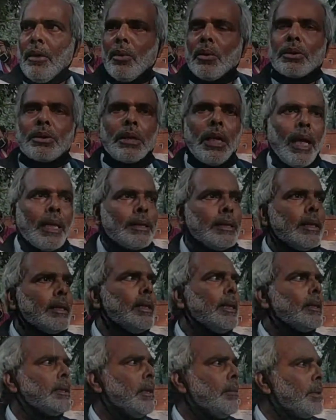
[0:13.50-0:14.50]
उस
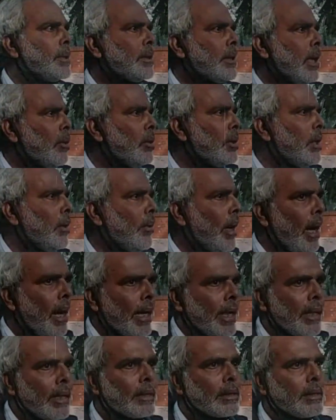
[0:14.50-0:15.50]
राजनीतिक समस्या को जब आज
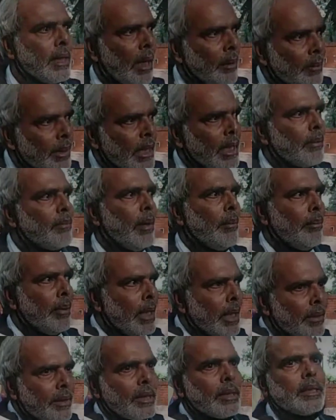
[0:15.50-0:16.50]
एक सामरिक व
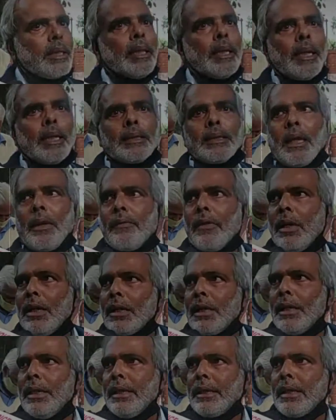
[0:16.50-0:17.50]
मिलिट्री तरीका से आप हल
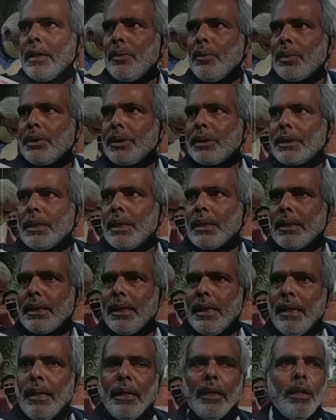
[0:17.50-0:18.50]
करने की कोशिश करते
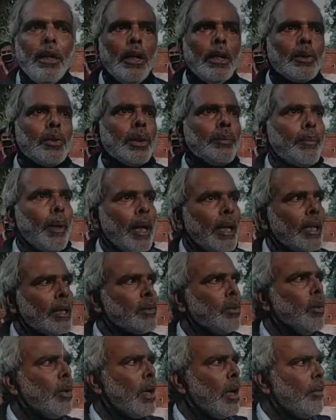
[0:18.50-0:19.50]
हैं तो पहले
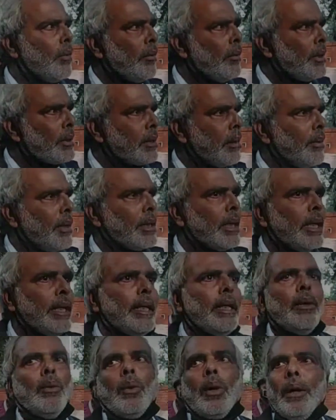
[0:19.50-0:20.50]
तो वो कभी भी समाधान
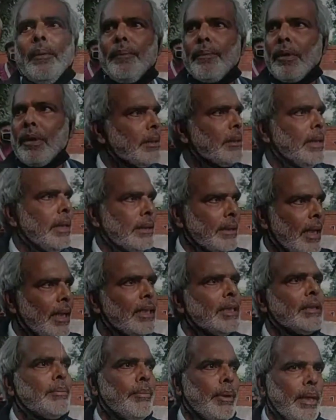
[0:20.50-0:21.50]
नहीं होगा
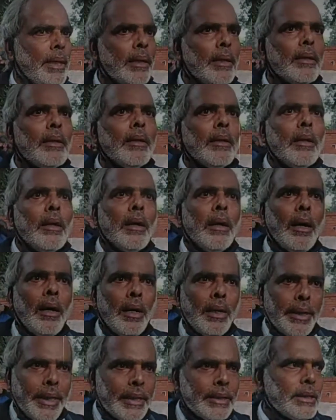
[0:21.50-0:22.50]
सैंतालीस में
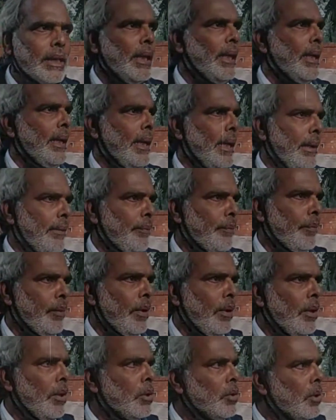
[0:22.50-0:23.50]
अंग्रेज चले गए
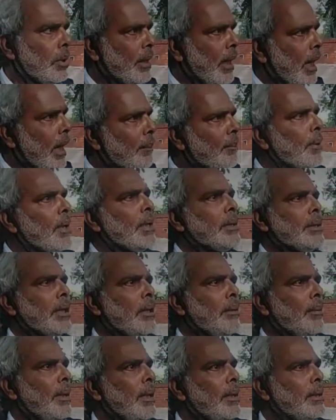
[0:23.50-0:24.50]
तो यहाँ पर
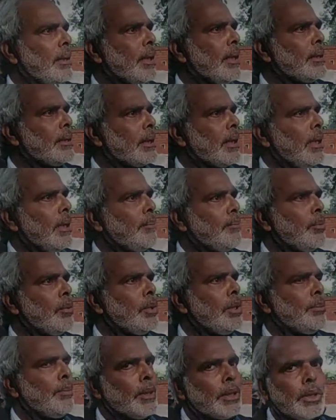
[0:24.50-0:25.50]
असल में देश के
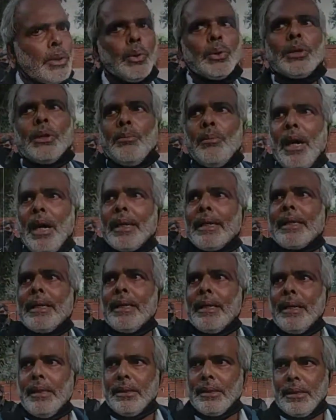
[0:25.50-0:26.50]
पूंजीपतियों से मांग
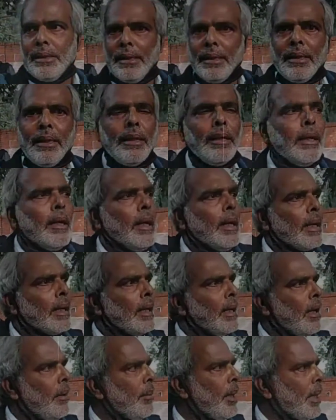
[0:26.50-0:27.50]
की गई थी
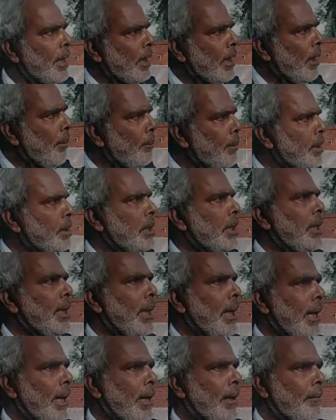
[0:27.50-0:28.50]
कि हमारे यहाँ बिजली
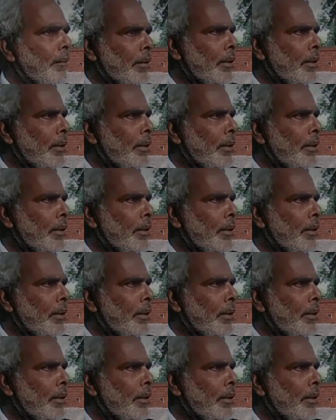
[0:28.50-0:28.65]
है